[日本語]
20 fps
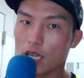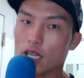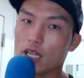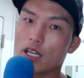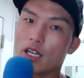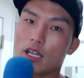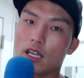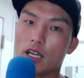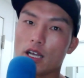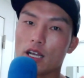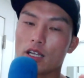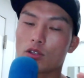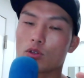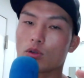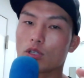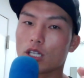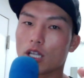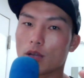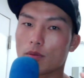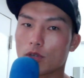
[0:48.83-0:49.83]
えー、
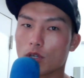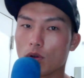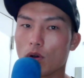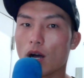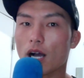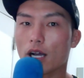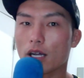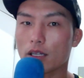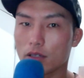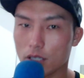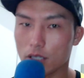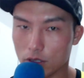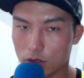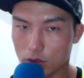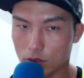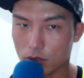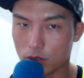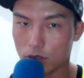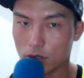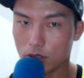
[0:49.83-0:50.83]
エントリータイミングを測ってい
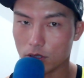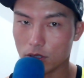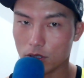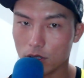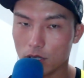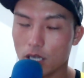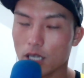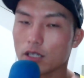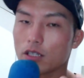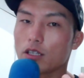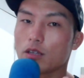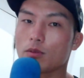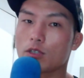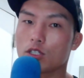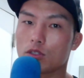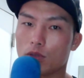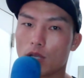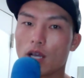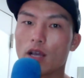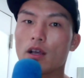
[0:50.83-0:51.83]
く。ってやっていき
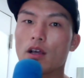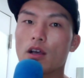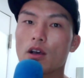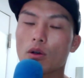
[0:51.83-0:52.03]
ますよね。